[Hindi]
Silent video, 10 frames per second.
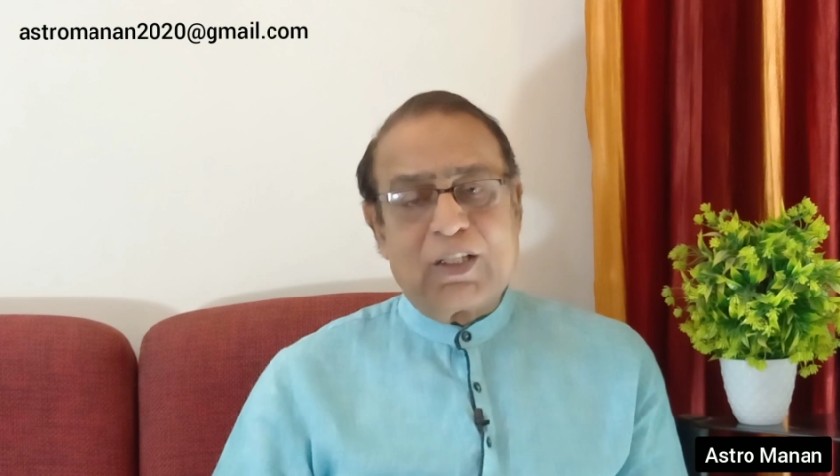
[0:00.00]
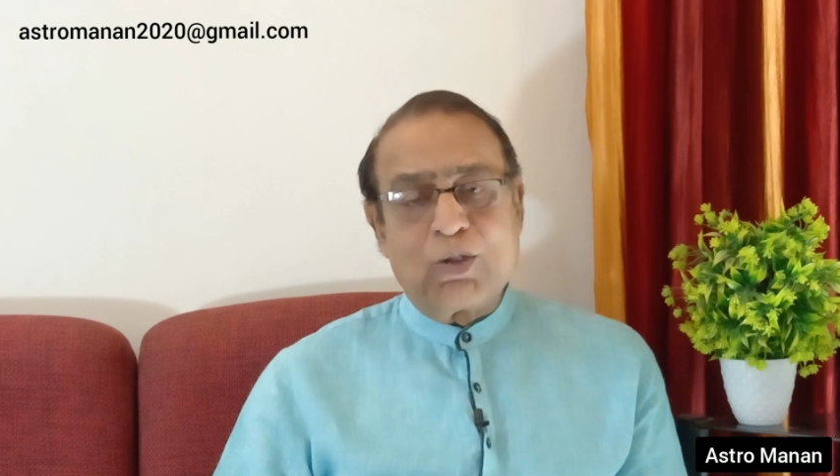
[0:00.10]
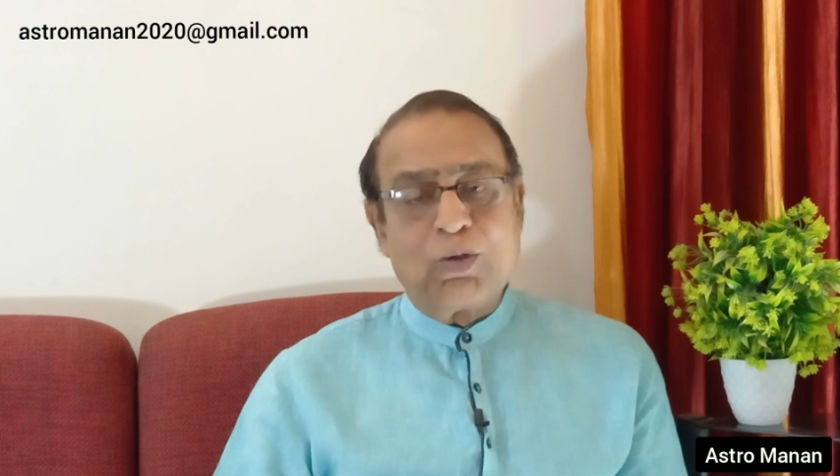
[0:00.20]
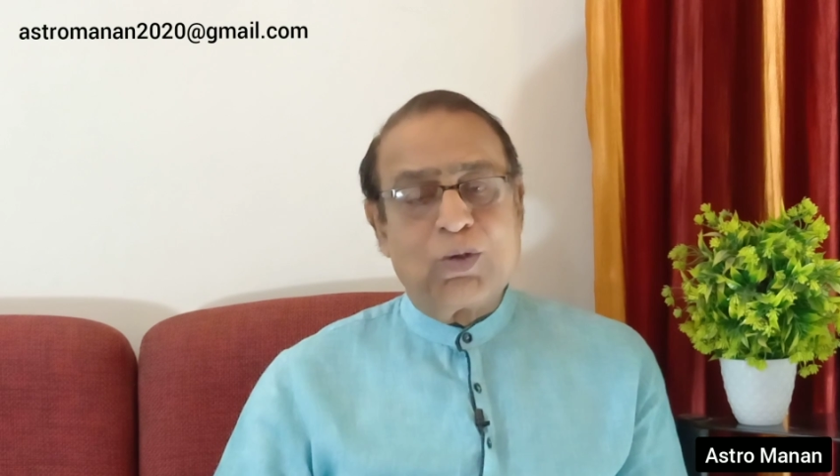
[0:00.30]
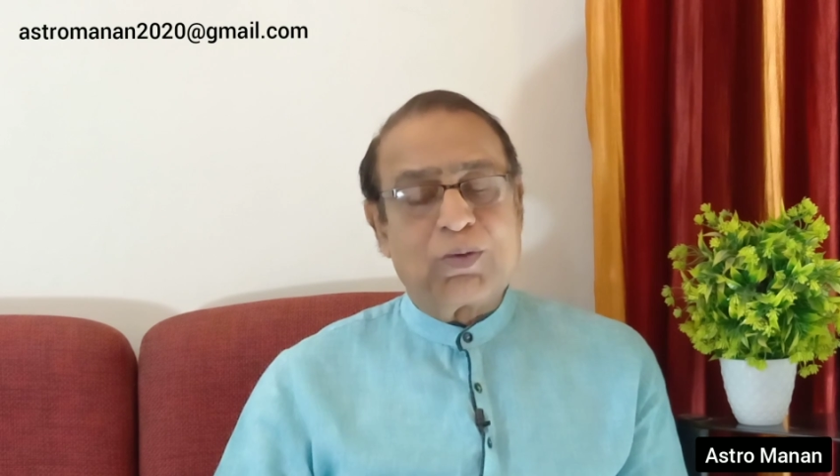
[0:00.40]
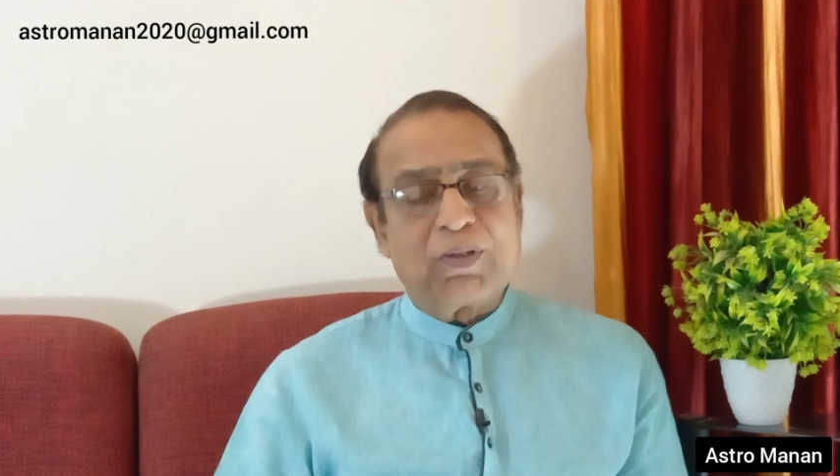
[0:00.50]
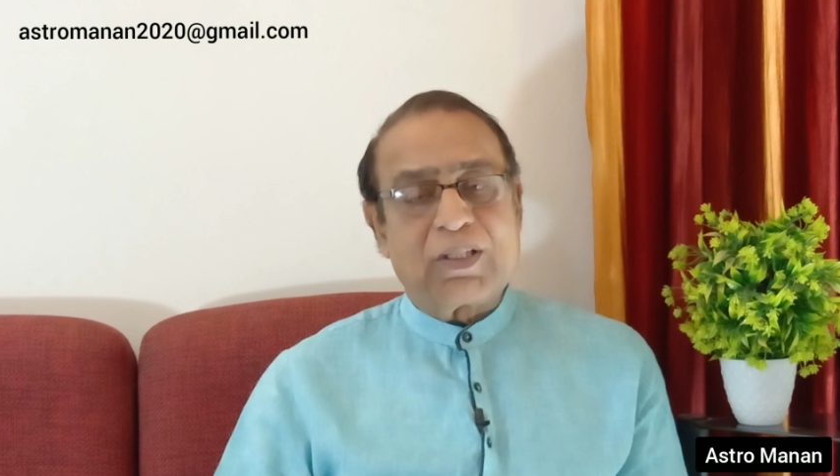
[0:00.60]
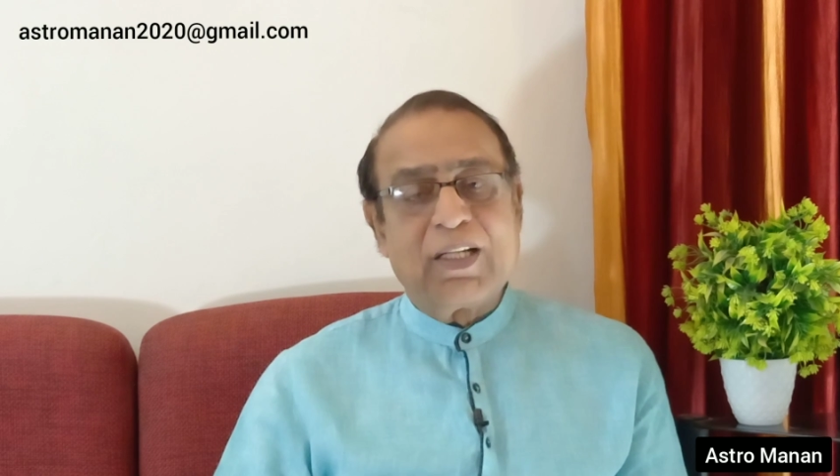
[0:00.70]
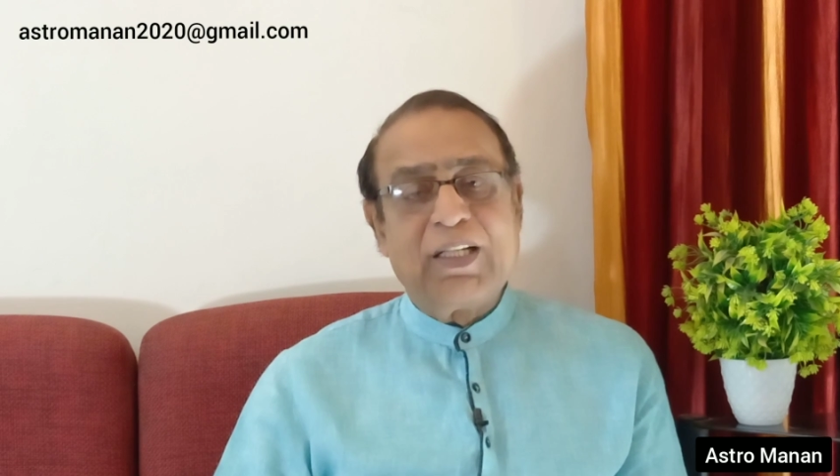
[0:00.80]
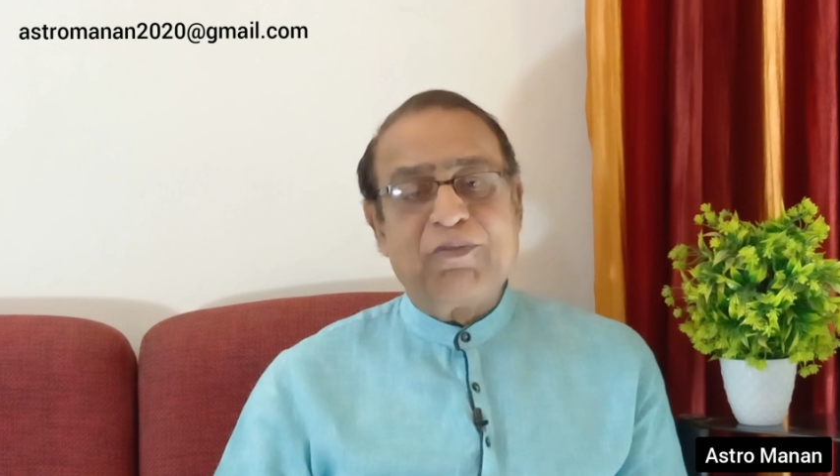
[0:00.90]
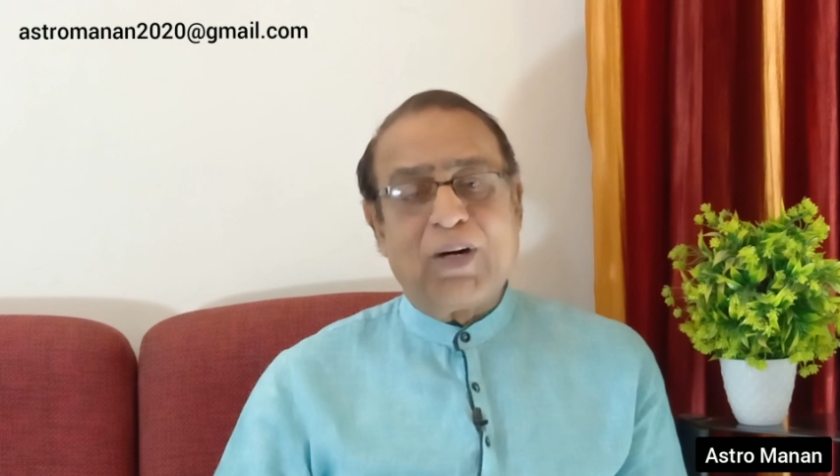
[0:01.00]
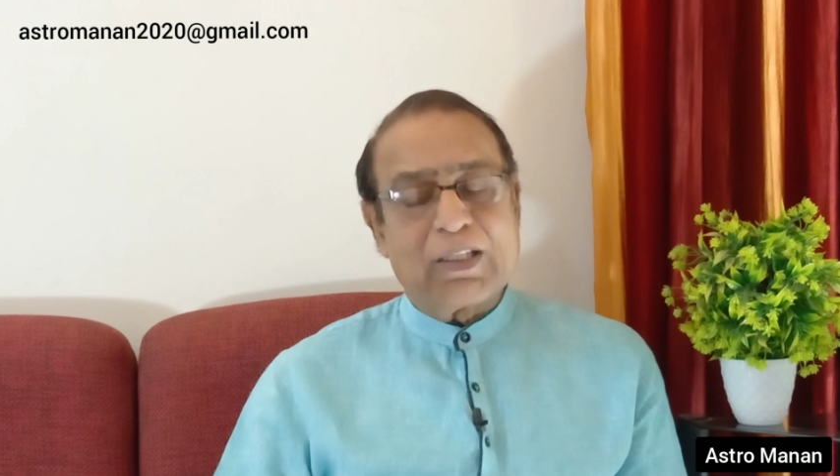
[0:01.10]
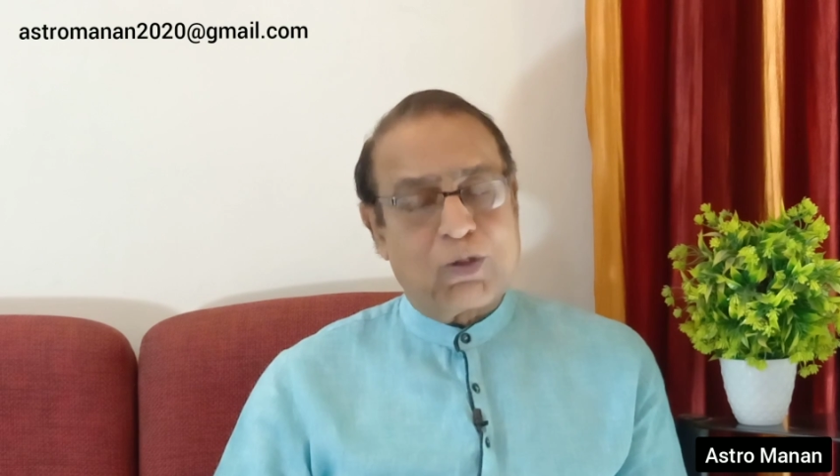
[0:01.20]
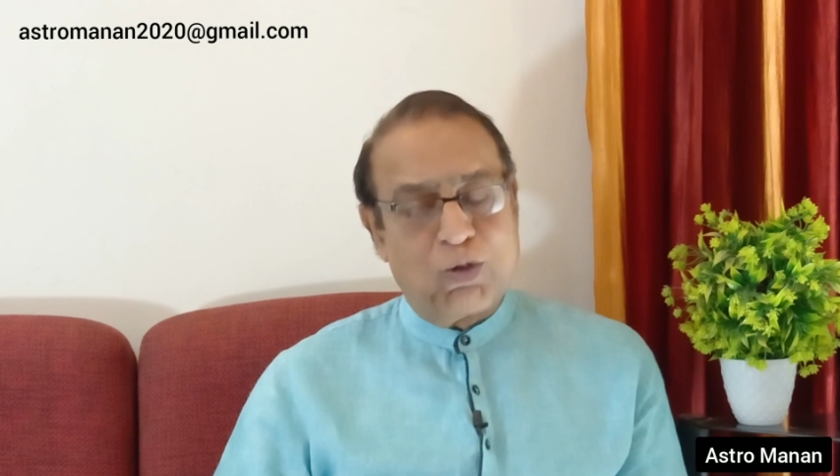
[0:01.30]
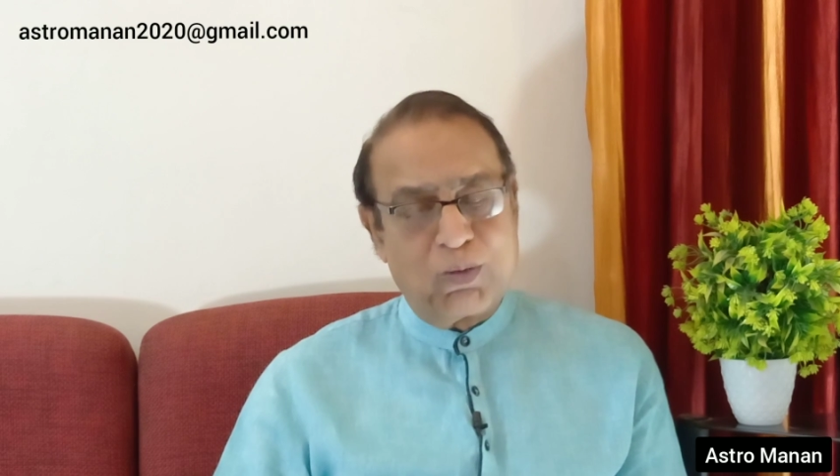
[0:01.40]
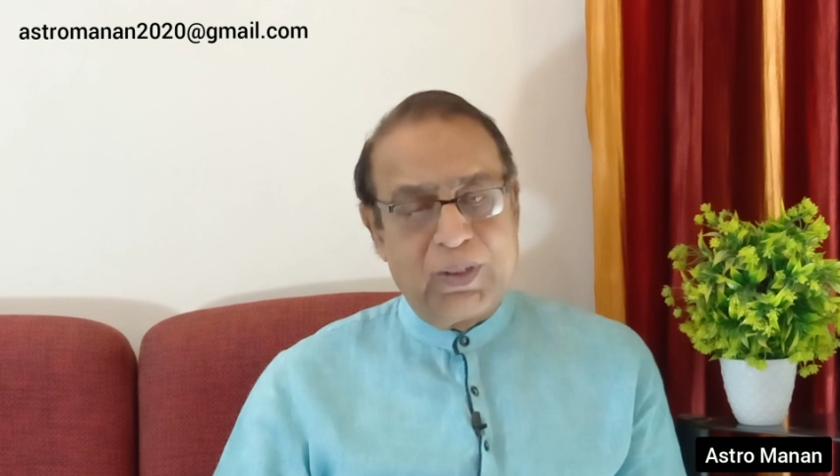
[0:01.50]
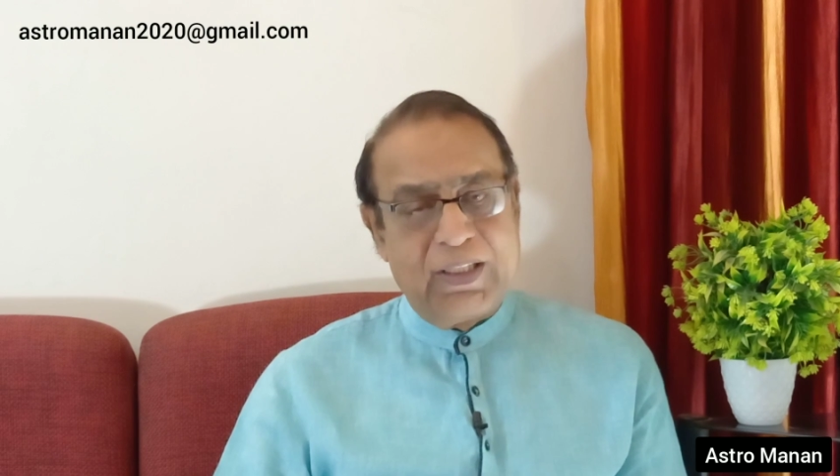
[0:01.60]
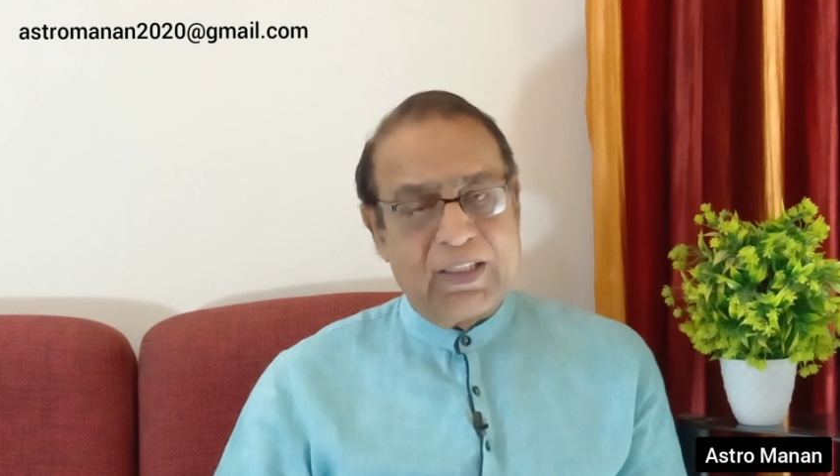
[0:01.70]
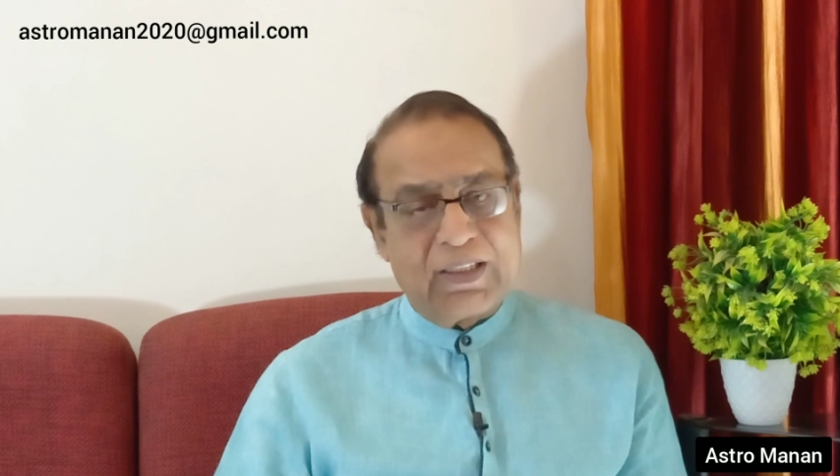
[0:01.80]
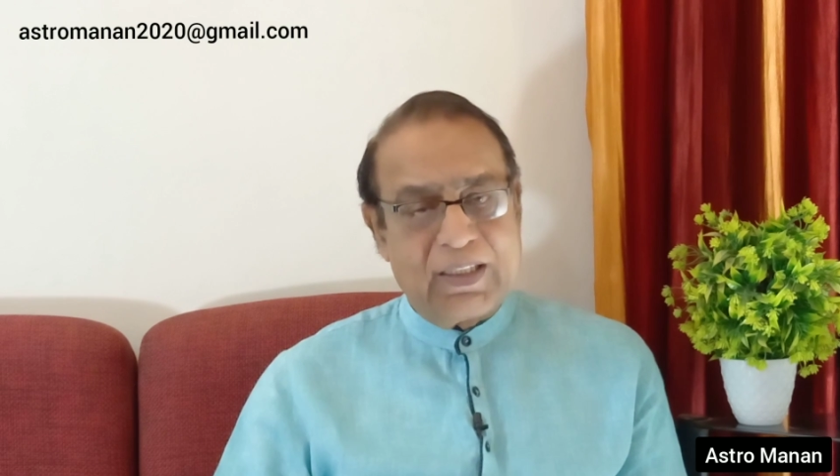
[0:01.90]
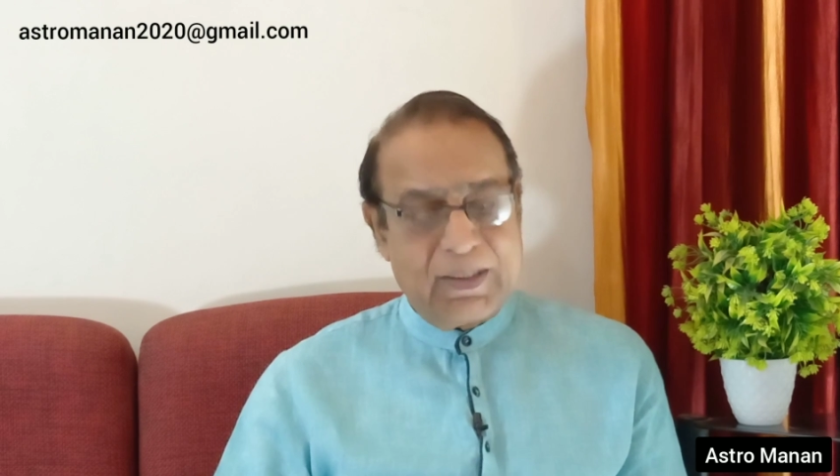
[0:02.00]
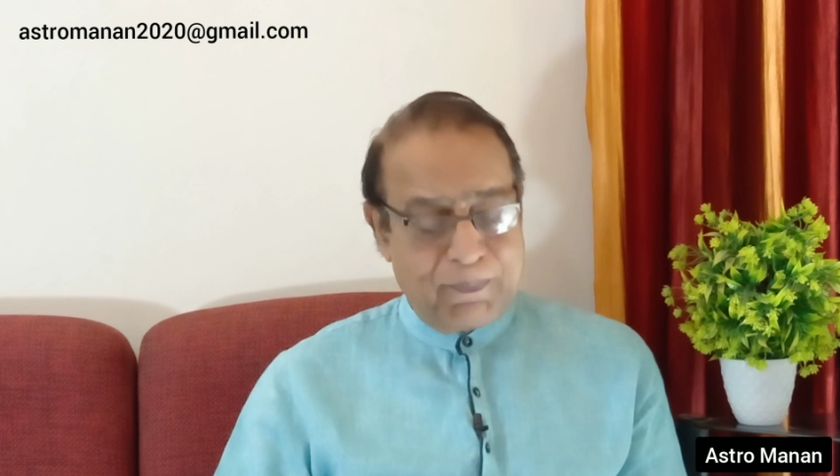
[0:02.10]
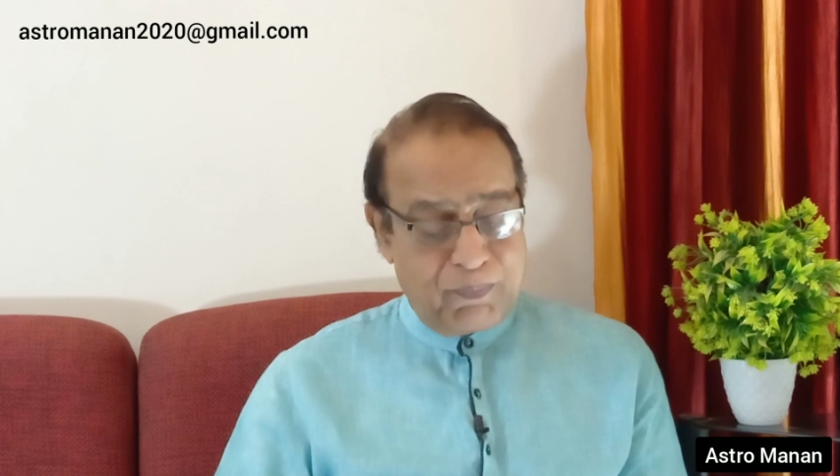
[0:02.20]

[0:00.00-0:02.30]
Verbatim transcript: तो शनि बात रोग भी देता है